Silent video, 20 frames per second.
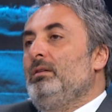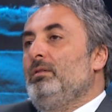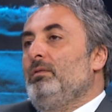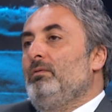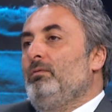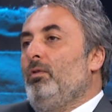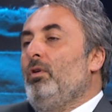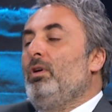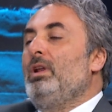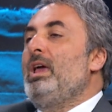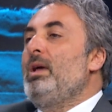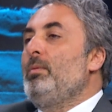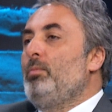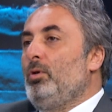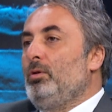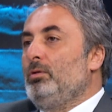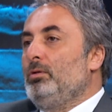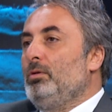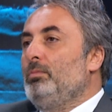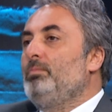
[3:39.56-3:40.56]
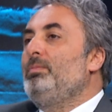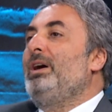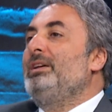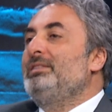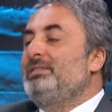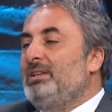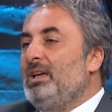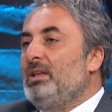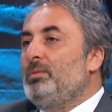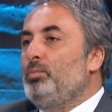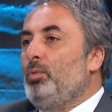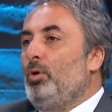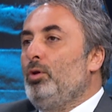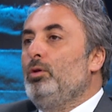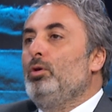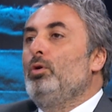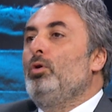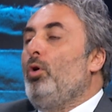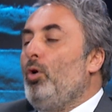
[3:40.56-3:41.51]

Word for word: voleybolu, basketbolu,